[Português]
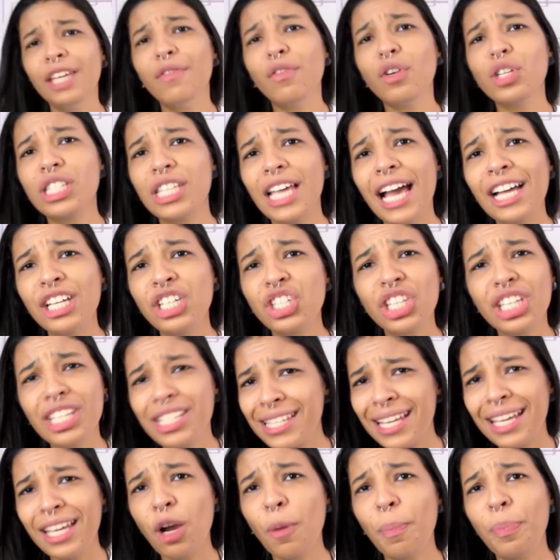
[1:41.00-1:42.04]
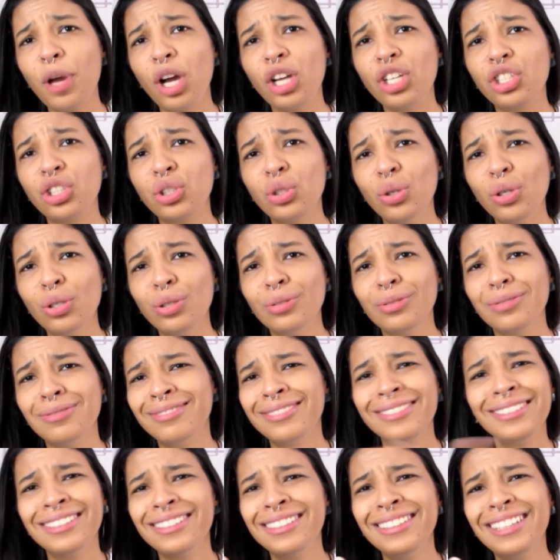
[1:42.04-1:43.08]
você acha que isso aí é o pior de tudo?
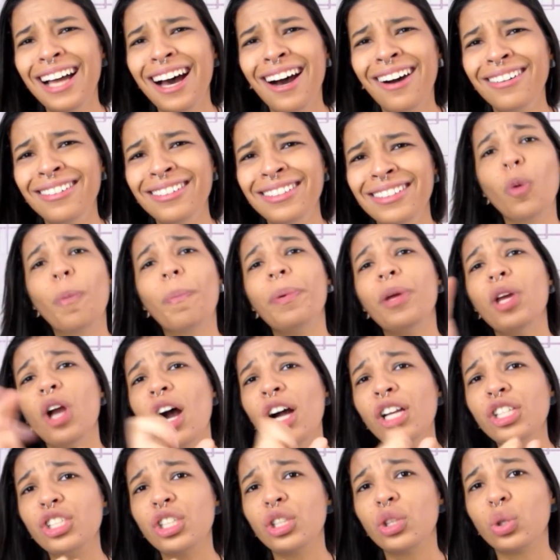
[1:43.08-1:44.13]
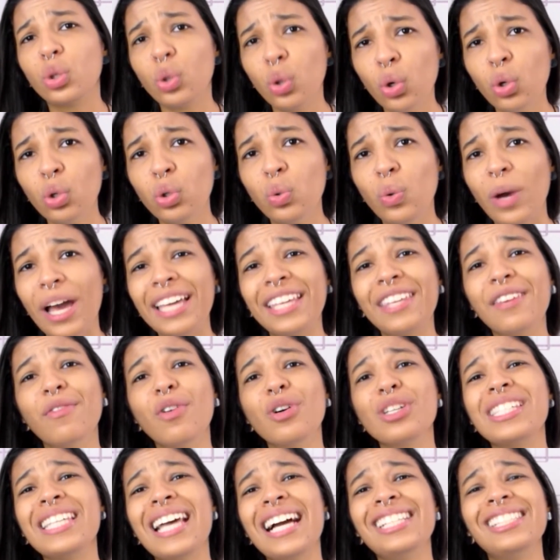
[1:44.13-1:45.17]
Não. O pior de tudo é que
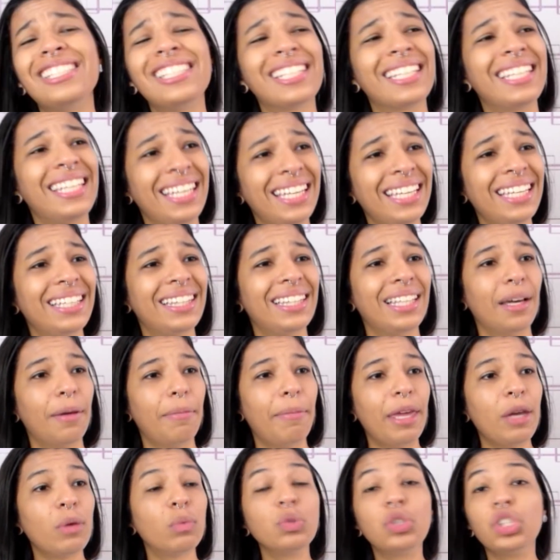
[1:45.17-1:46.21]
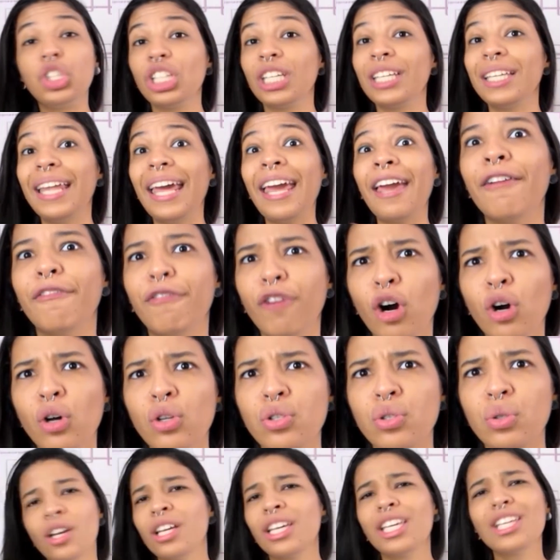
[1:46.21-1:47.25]
você adquire também um tique
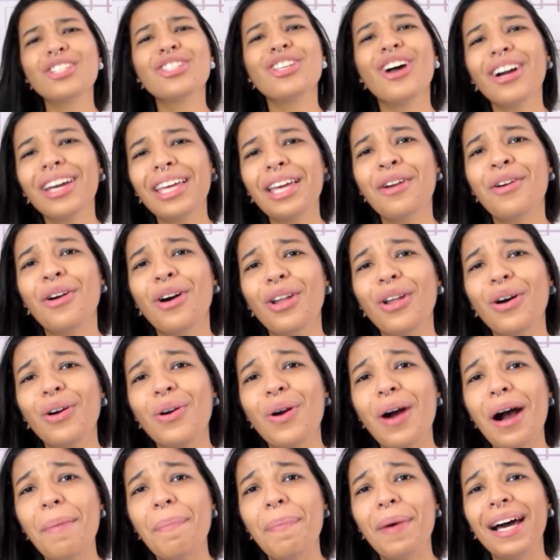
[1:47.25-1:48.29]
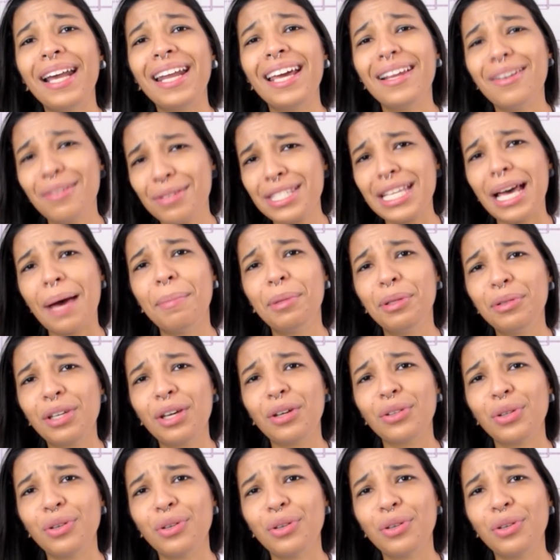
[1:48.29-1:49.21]
nervoso, que só quem colocou o aparelho sabe do que eu tô